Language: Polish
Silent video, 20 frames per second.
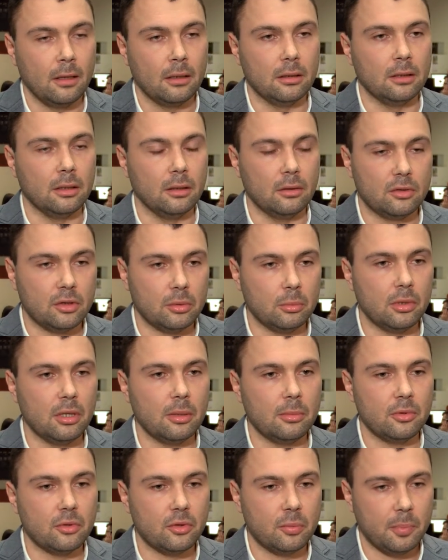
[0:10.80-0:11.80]
E,
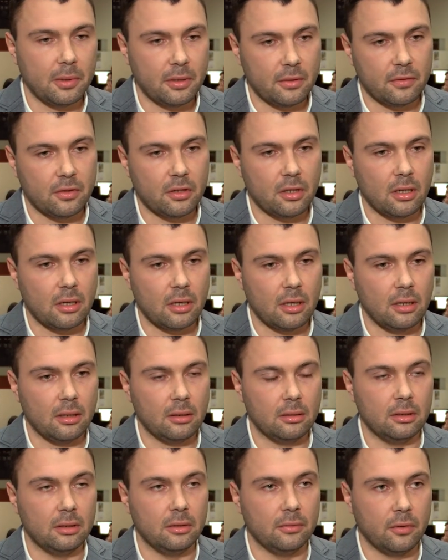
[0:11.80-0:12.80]
otrzymujemy już
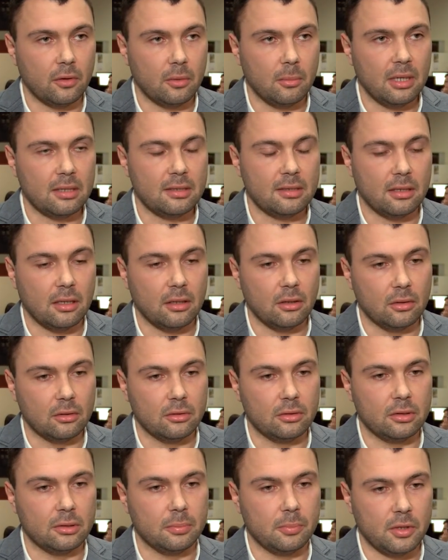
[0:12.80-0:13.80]
pierwsze informacje
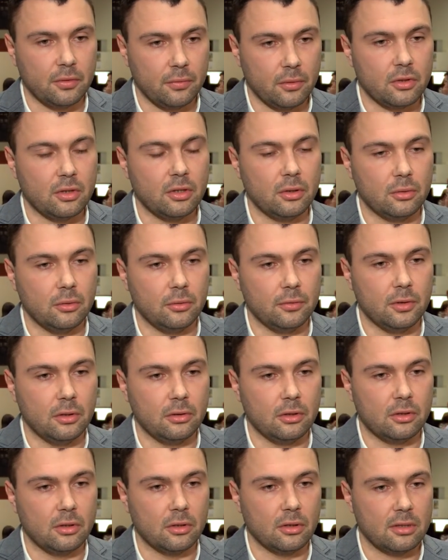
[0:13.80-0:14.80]
od przewoźników
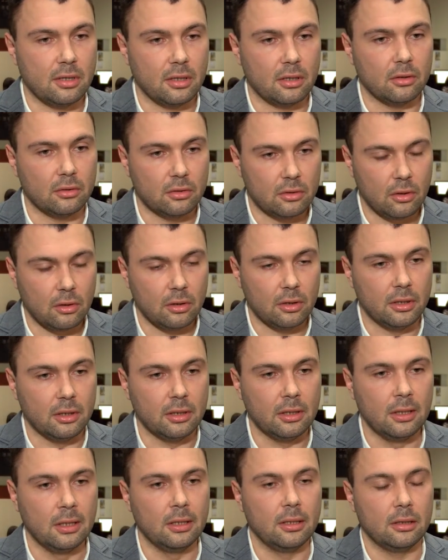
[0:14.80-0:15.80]
dotyczące
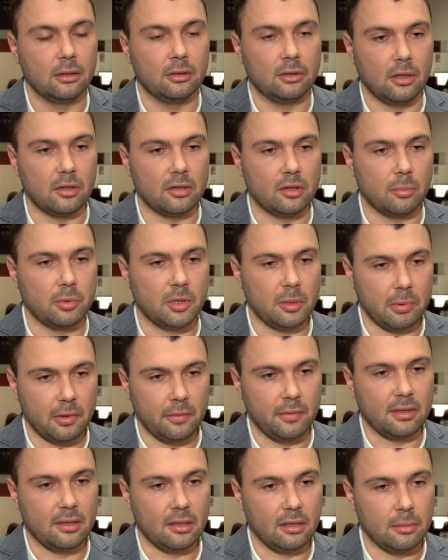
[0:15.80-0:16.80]
kontroli, które są
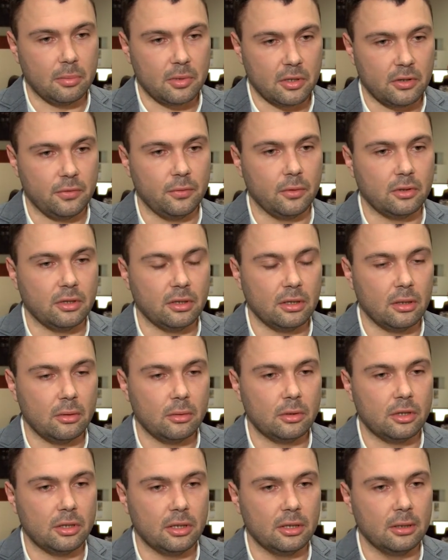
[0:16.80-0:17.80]
przeprowadzane przez
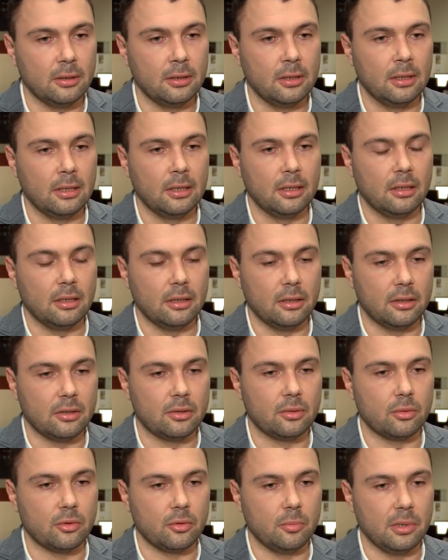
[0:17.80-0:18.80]
funkcjonariuszy
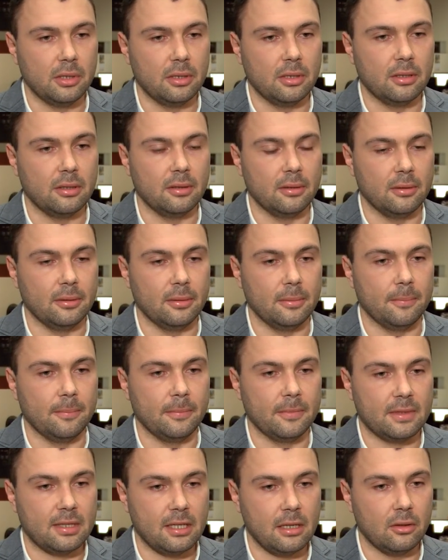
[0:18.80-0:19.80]
służby
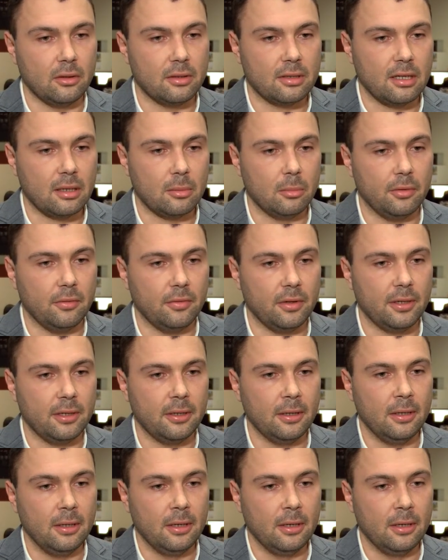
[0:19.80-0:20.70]
celno-skarbowej